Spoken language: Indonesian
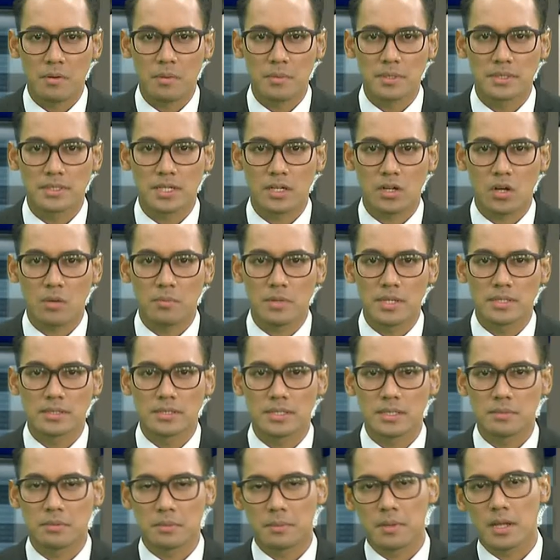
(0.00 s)
Ya, pemirsa
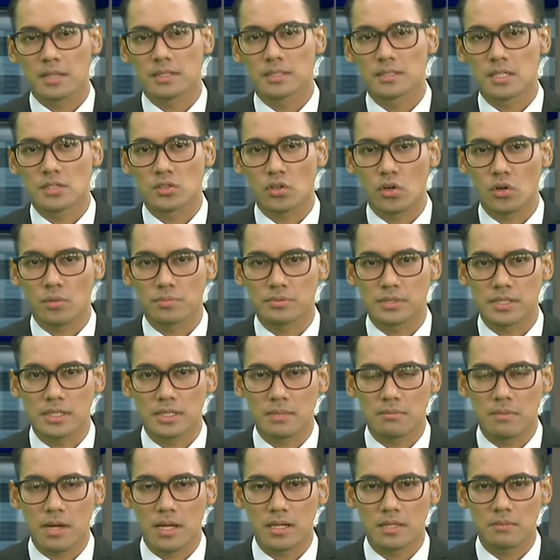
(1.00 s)
Komisi Pemberantasan Korupsi
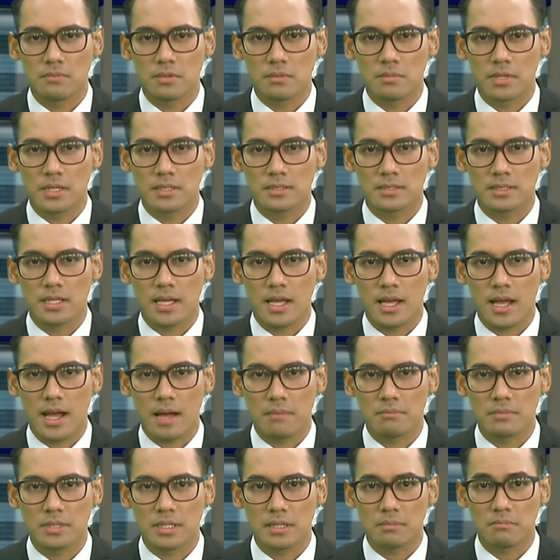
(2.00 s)
kembali memeriksa
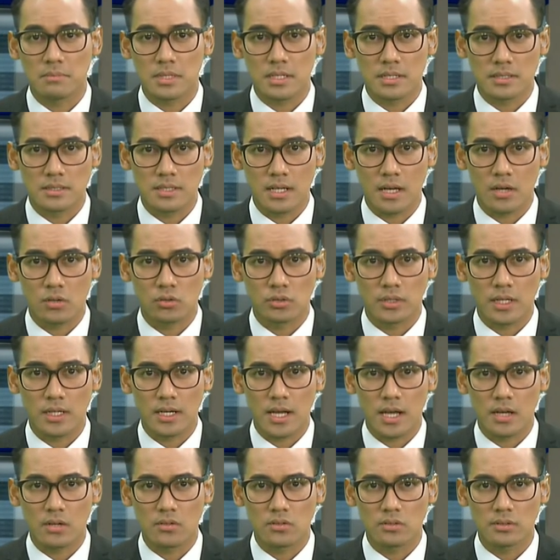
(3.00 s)
Amir Mirza
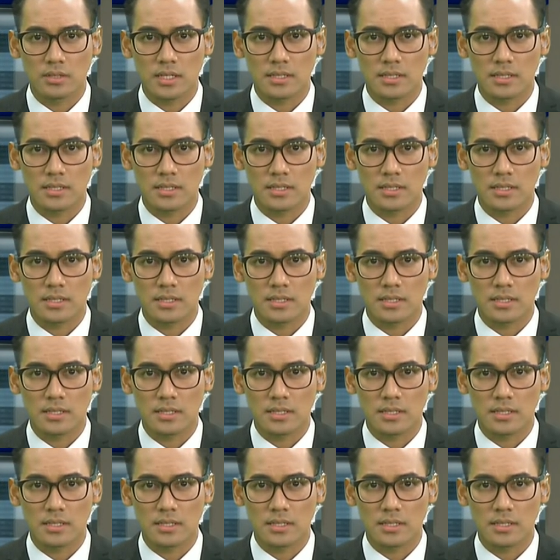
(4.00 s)
Hutagalung,